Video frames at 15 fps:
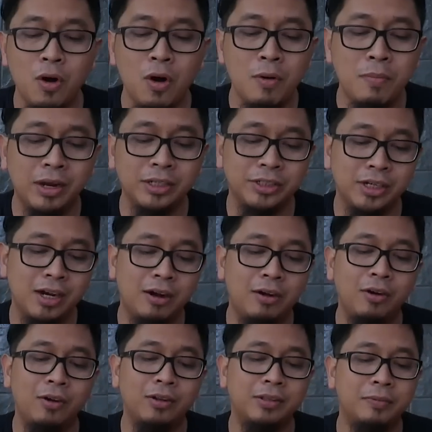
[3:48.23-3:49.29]
Oh, Masya
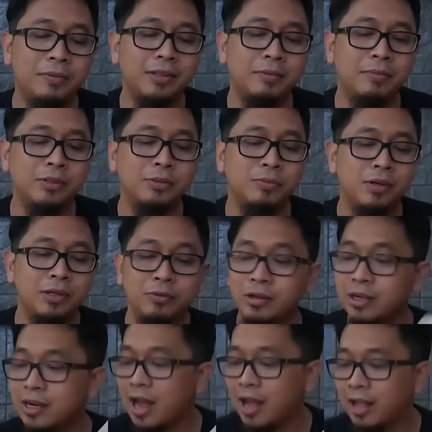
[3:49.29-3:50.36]
Allah teman-teman semua ini
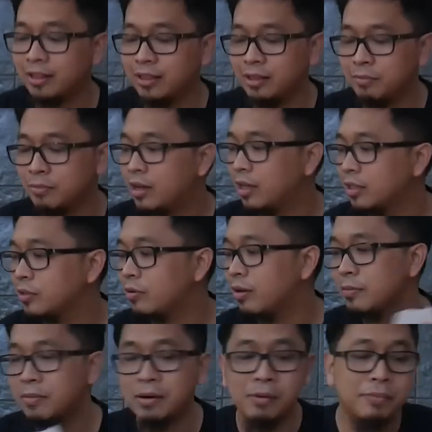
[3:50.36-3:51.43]
udah dateng mie
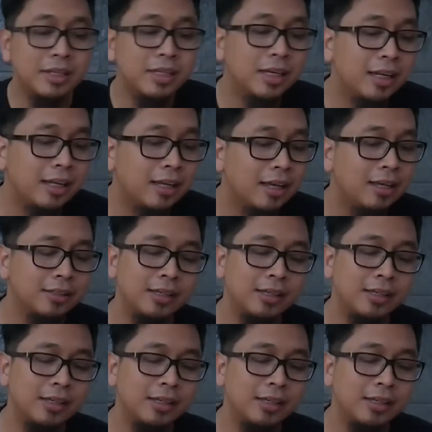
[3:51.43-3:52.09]
gacuannya berapa biji nih ya.